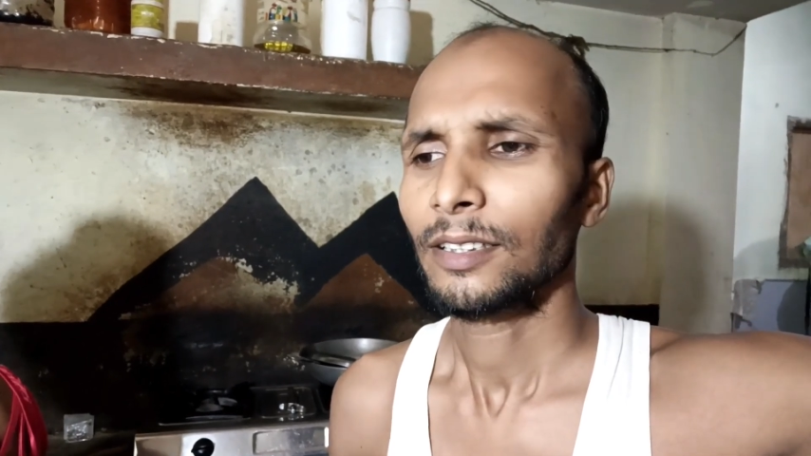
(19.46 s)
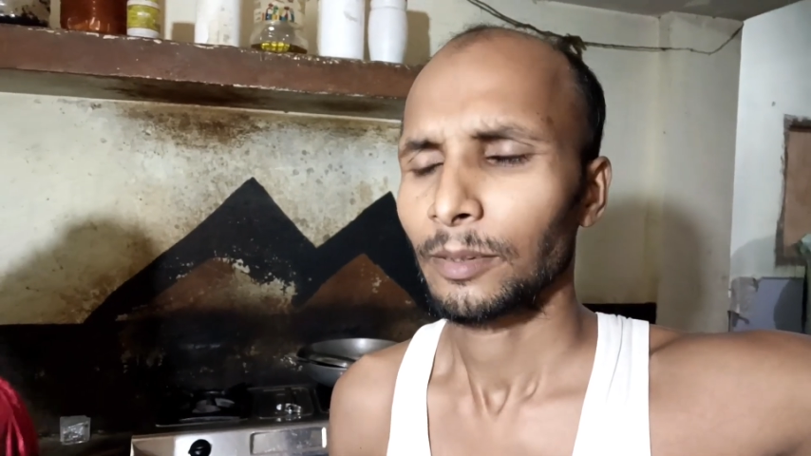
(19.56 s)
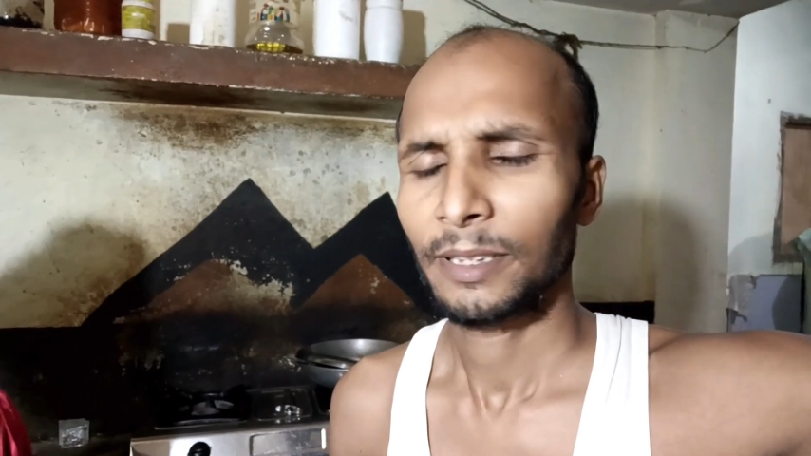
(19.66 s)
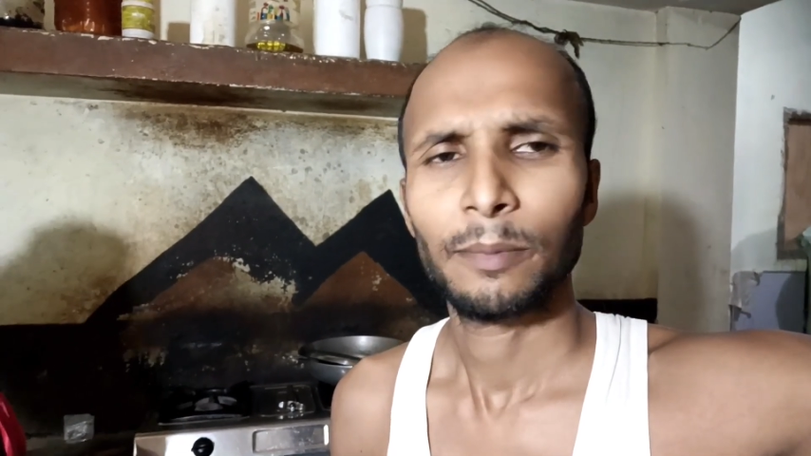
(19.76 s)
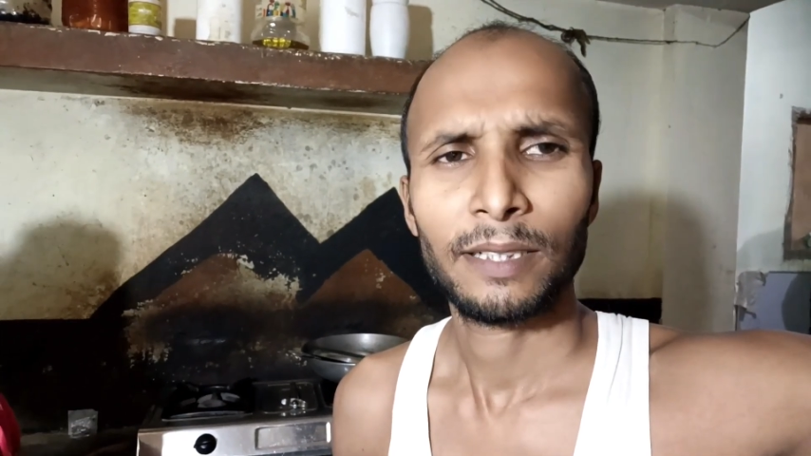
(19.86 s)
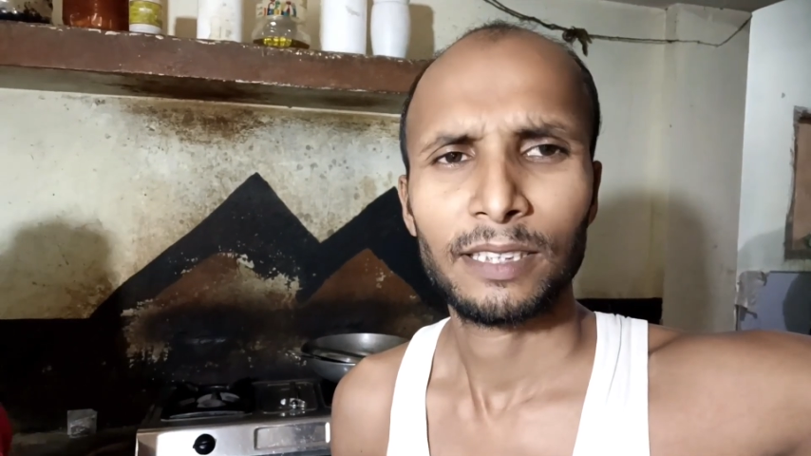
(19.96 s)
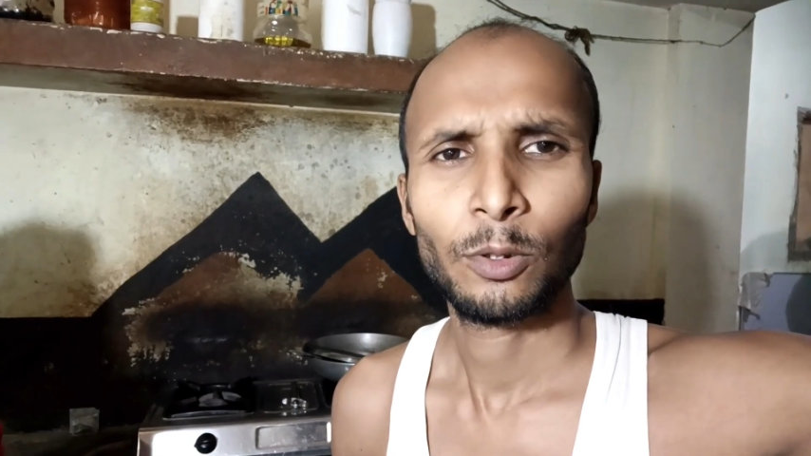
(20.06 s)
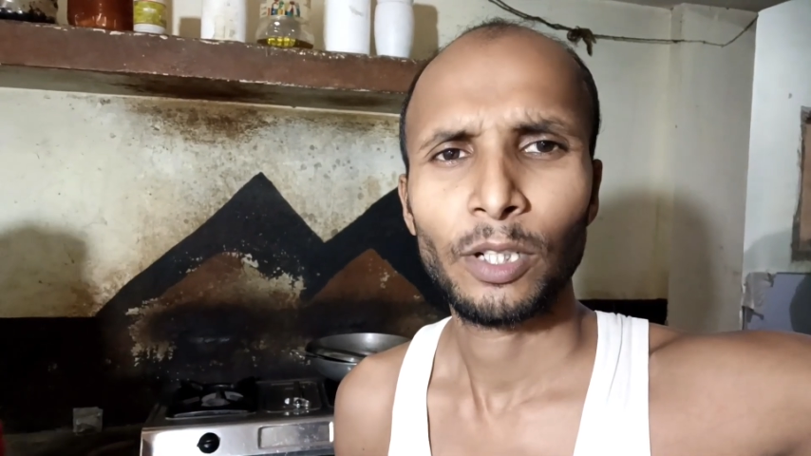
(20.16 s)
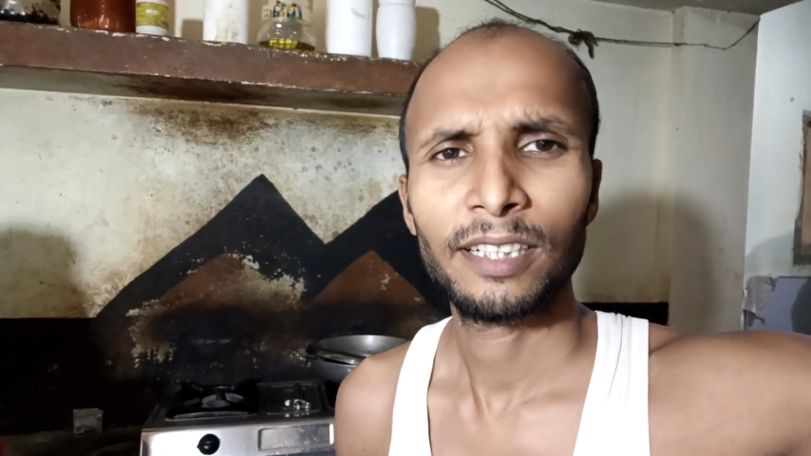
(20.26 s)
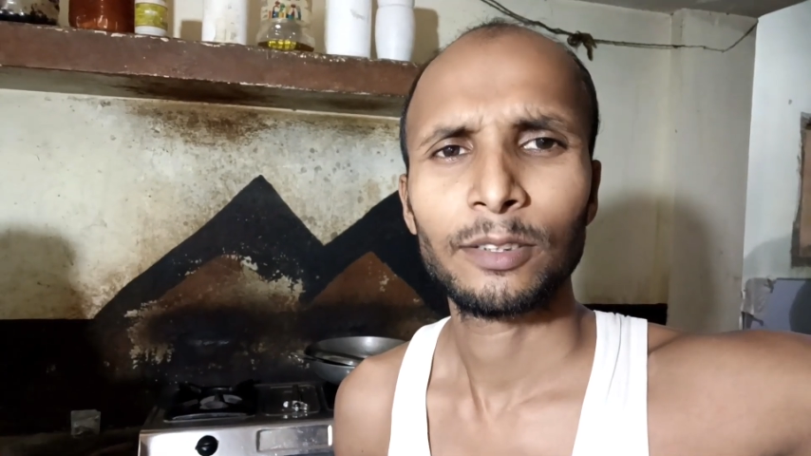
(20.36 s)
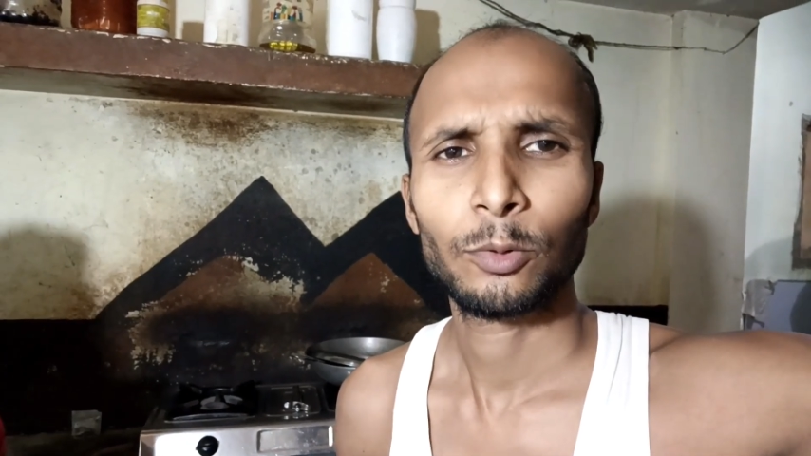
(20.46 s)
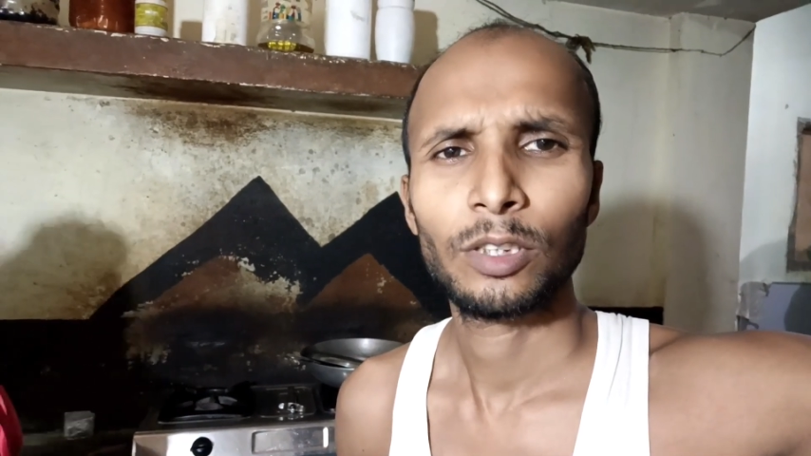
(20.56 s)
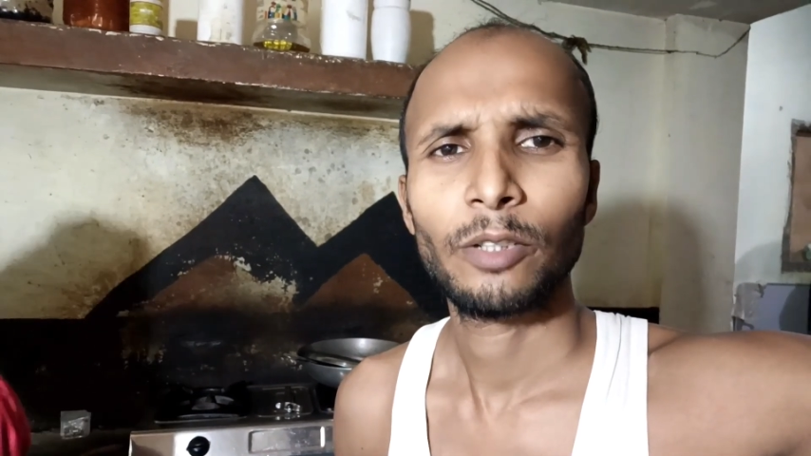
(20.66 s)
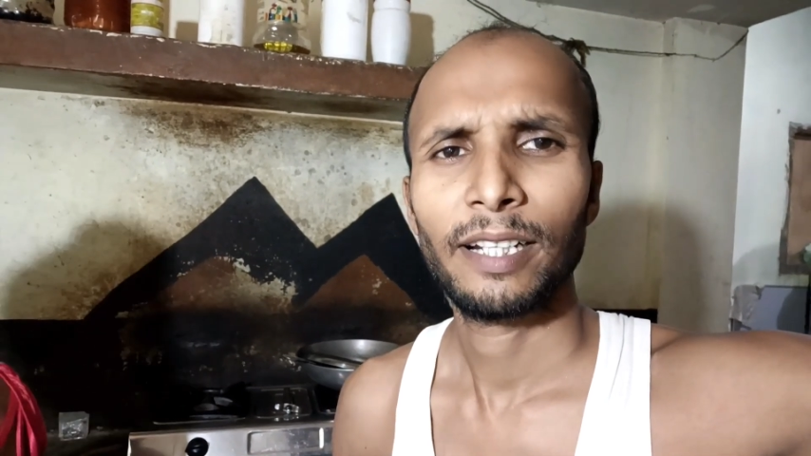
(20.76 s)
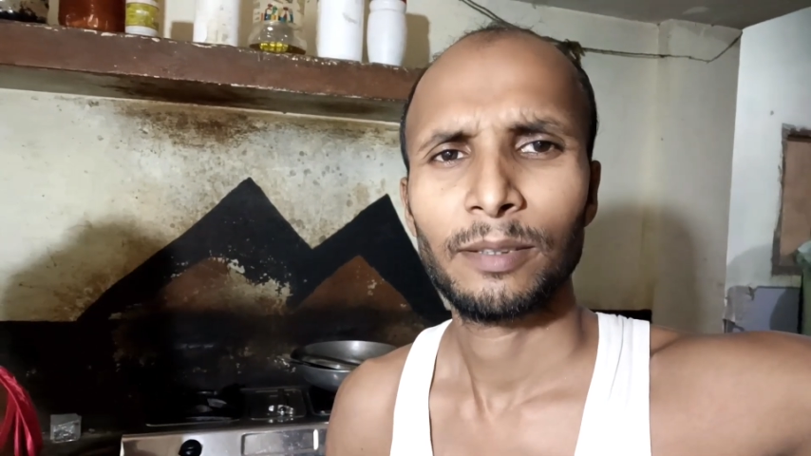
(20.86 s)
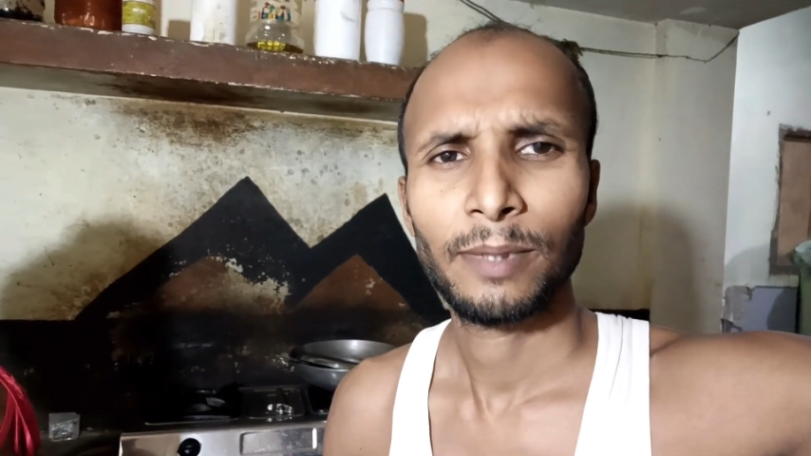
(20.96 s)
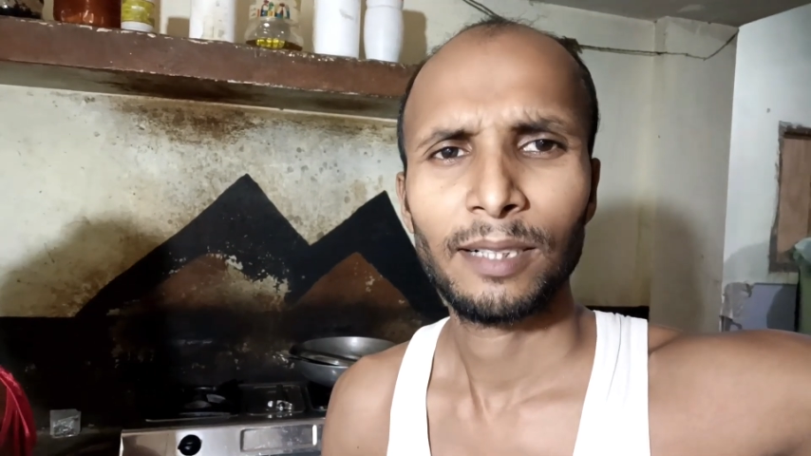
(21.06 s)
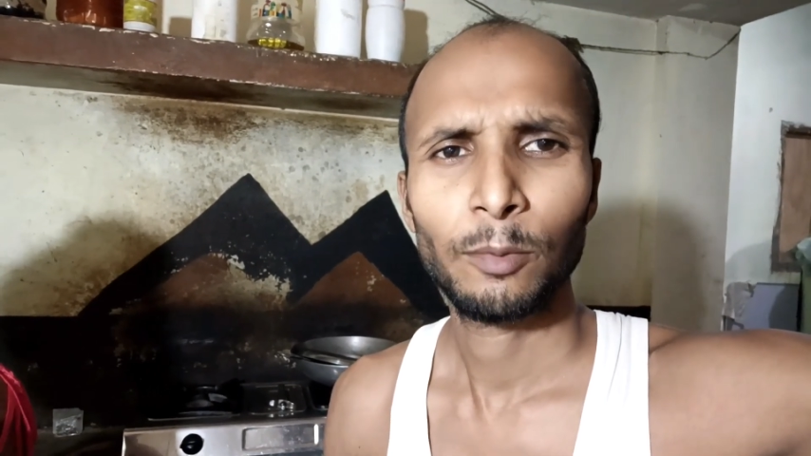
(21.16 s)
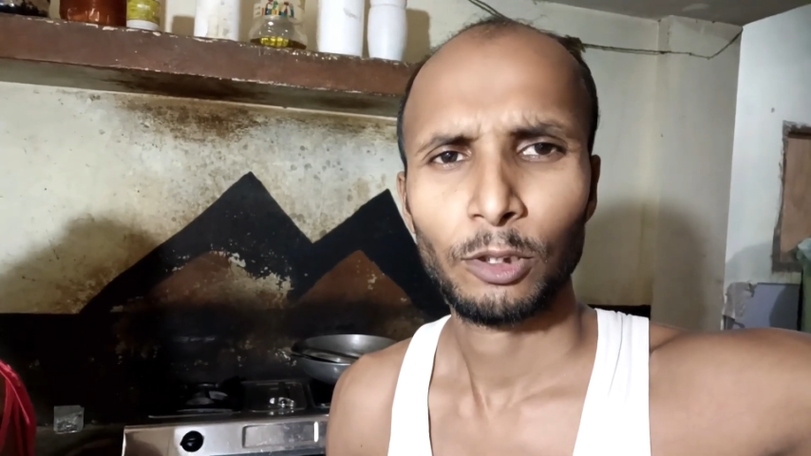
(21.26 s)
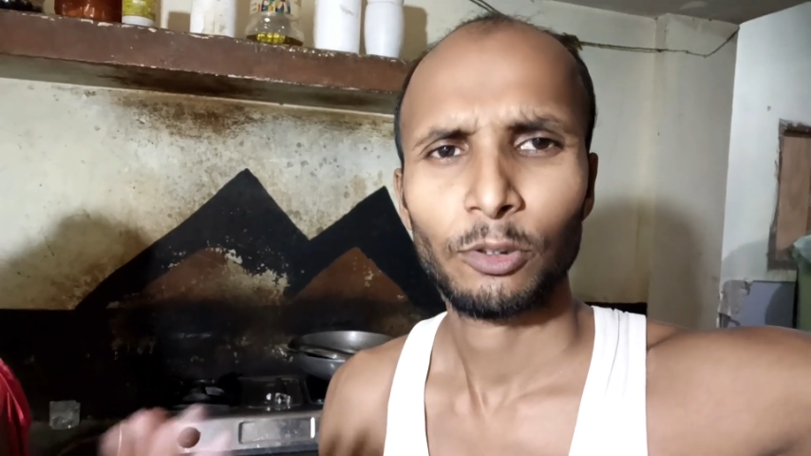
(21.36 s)
तो भैया भर्ती हो गई सुई दवाई
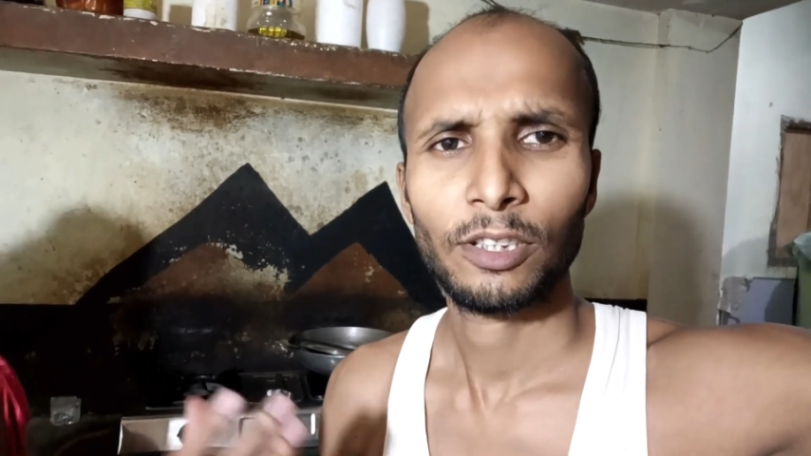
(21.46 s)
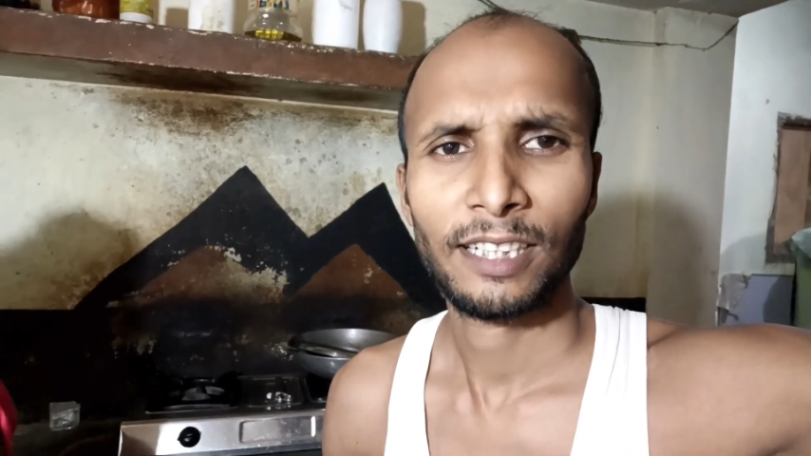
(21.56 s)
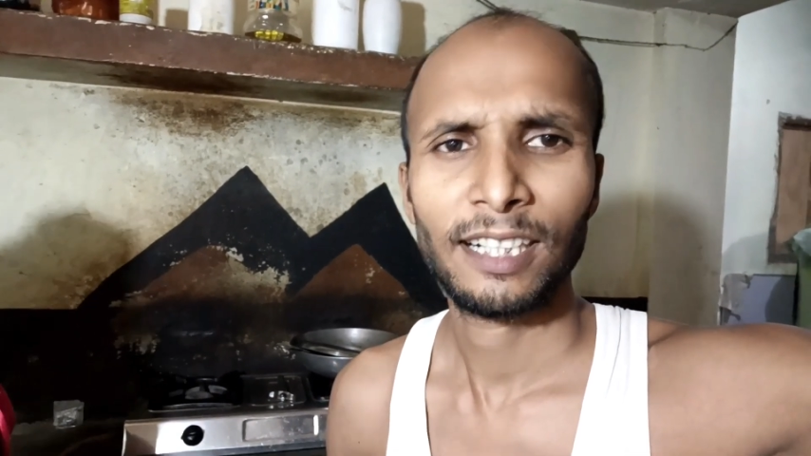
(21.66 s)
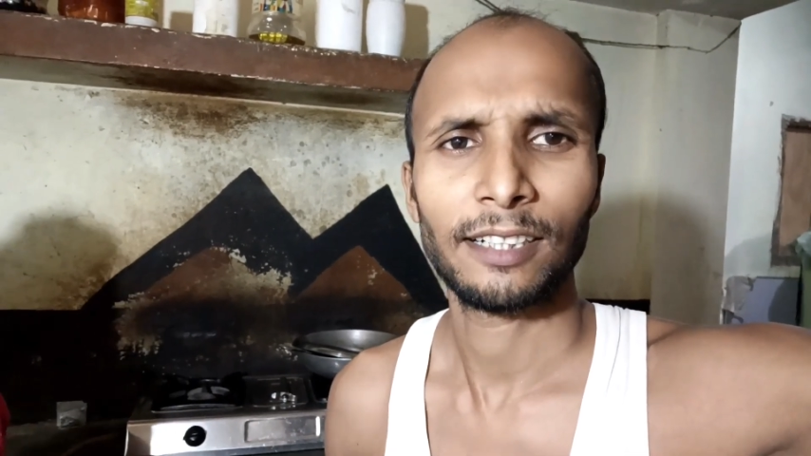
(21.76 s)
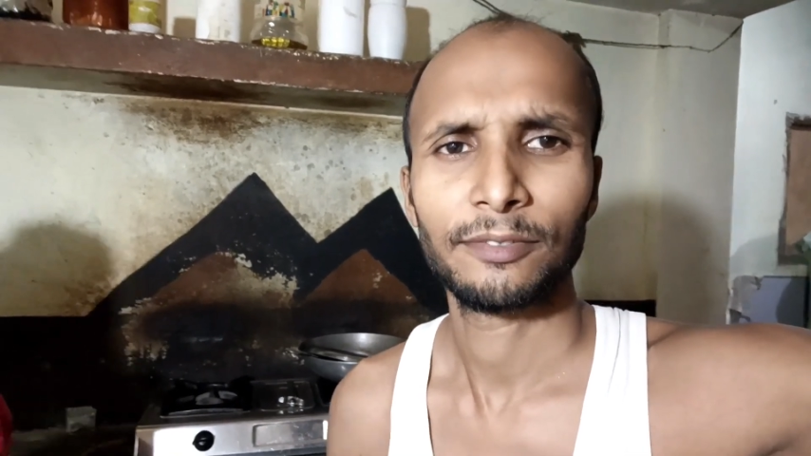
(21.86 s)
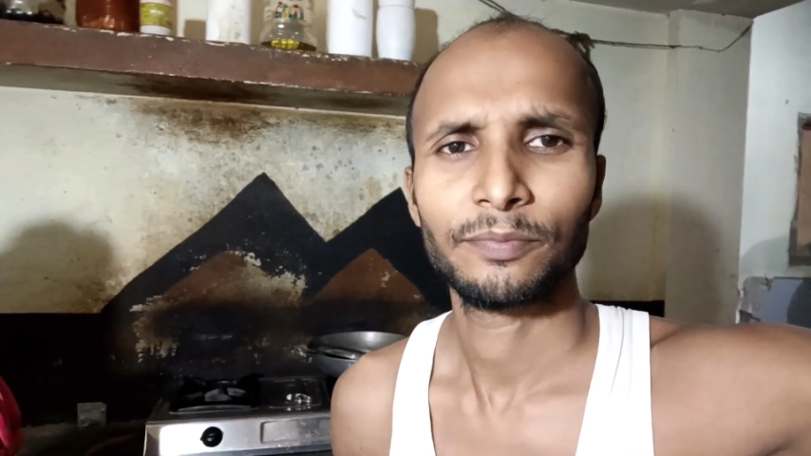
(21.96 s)
भैल बोतल उतल चढ़ल